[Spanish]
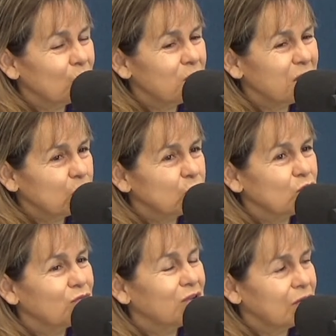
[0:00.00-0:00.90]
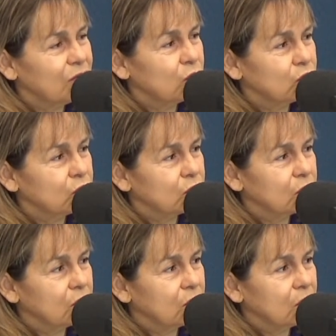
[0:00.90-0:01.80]
menos soberbios.
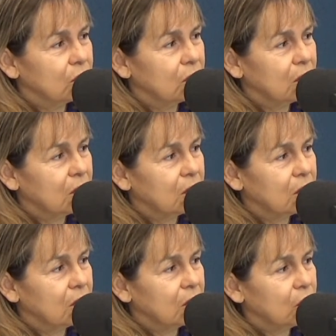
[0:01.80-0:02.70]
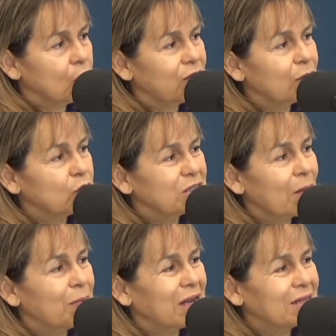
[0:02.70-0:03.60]
¿ah? Nos vamos
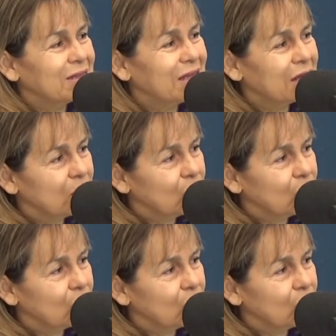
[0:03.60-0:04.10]
ablandando. Es